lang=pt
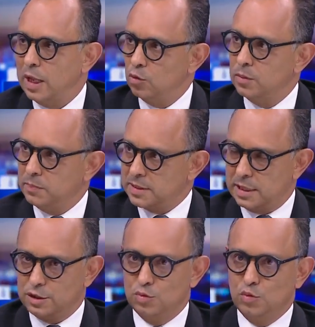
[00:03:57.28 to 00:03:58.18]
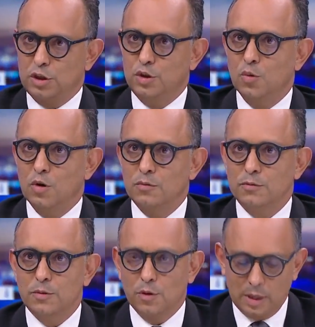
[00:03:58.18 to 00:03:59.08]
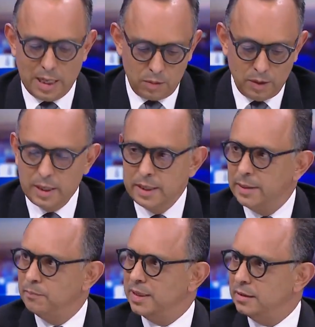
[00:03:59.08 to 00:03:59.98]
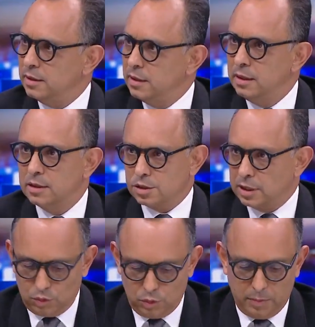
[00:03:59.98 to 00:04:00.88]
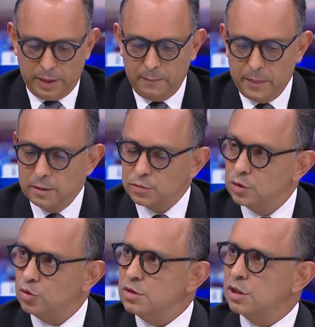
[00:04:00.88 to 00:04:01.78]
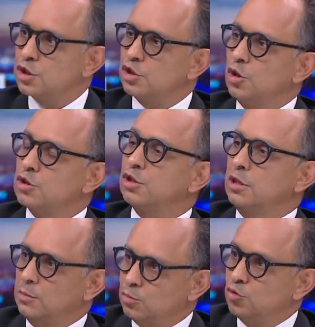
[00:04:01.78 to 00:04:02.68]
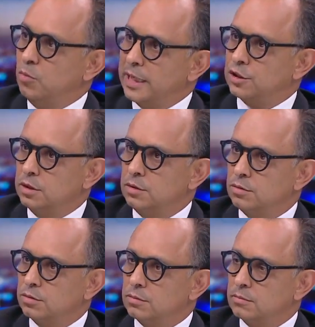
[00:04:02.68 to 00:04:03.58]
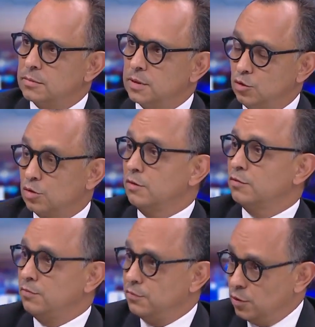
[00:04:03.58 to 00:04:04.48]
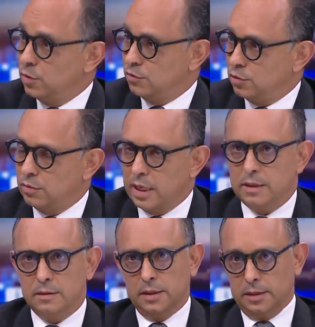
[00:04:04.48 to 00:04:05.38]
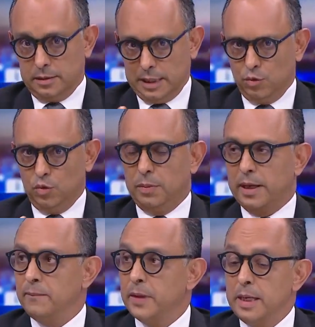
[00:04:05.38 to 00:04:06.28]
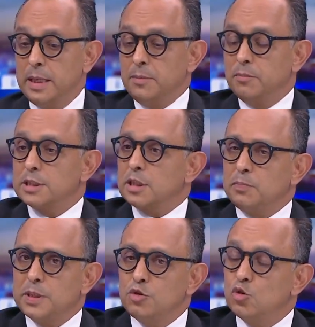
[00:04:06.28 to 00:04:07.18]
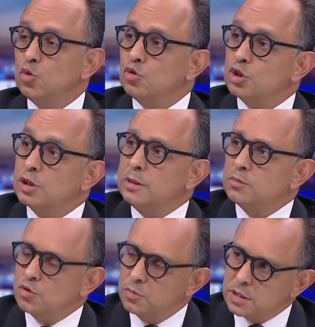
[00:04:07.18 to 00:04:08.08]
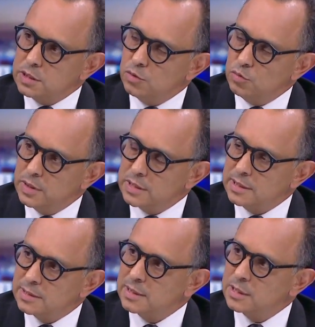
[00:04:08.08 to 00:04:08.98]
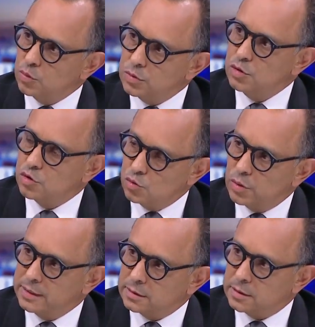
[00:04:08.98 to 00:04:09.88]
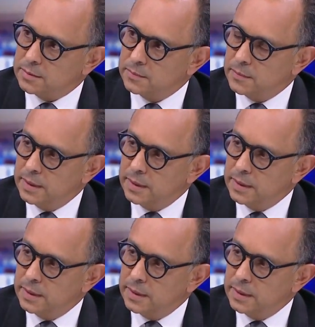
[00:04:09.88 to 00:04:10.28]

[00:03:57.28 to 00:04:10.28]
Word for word: alguma passagem de um rio ou, ou de água, partilhas, tudo bem. Portanto, todos estes nossos crimes domésticos, que nos enver, deviam envergonhar, está tudo bem. Mas de repente todos temos uma, uma sensação de insegurança.